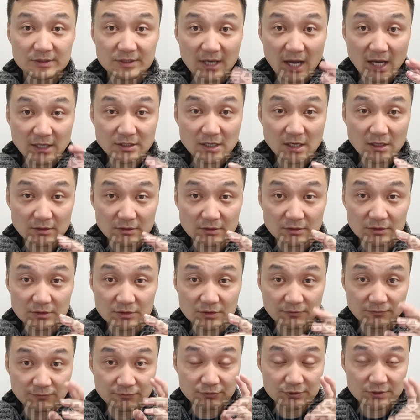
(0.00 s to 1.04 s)
加上
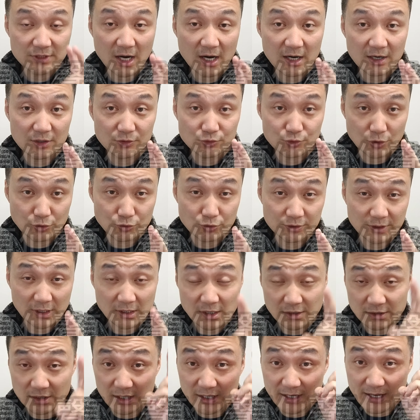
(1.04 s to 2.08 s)
这52个选区，加
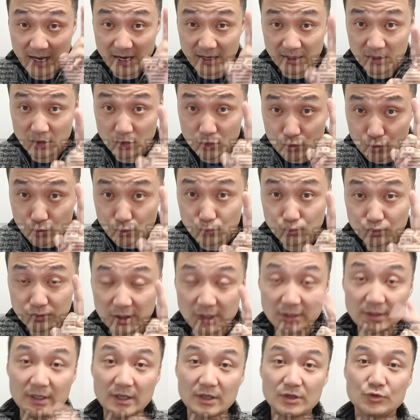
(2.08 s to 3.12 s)
上那两个固
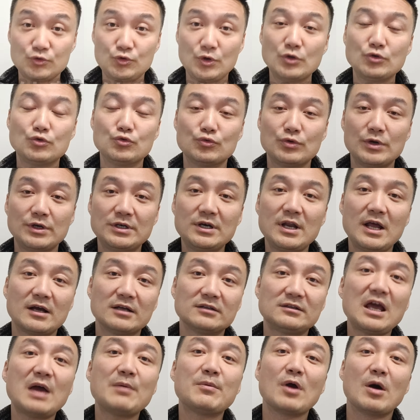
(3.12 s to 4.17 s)
定的选举人，这两
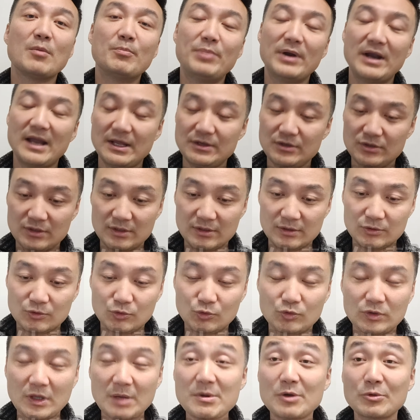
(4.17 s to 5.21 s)
个代表本来就是
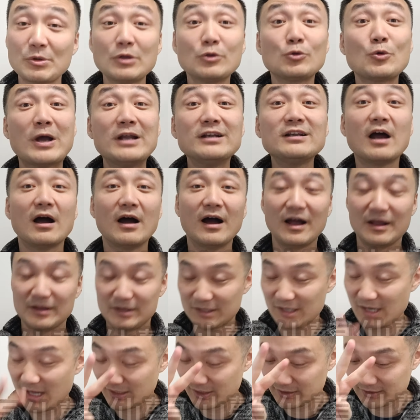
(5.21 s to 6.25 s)
代表团团长啊，
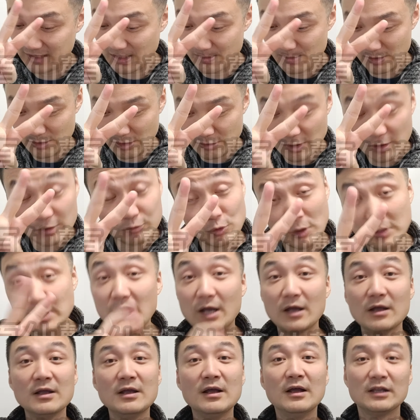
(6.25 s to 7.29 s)
这两个代表团团
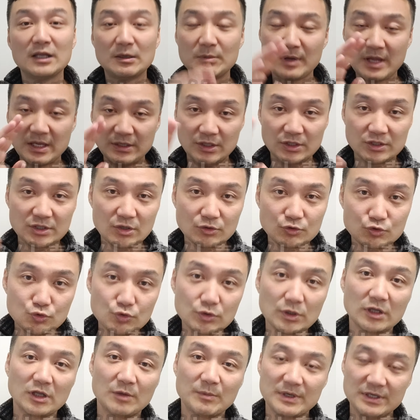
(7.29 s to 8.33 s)
长他们肯定是要
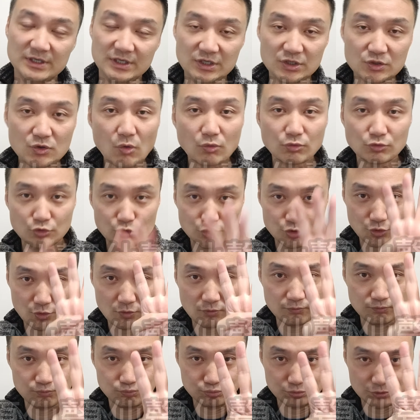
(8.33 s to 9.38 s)
去的。那么一共就是
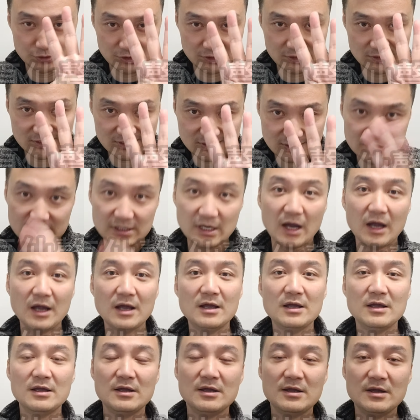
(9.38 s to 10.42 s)
有54个
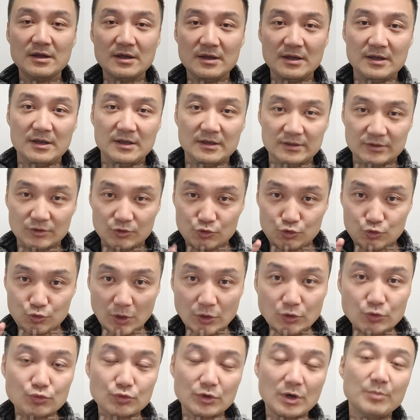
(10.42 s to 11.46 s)

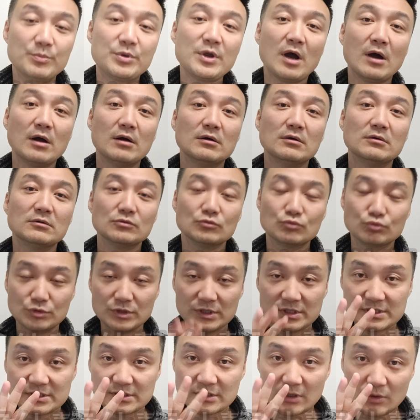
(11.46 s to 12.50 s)
选举人
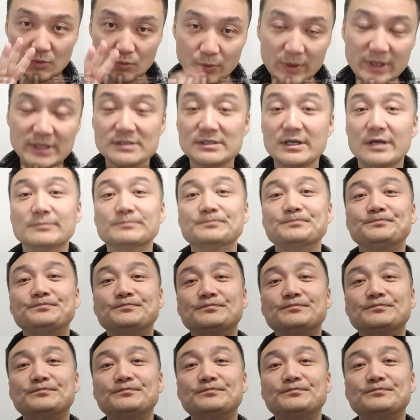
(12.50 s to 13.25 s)
票，54个位子。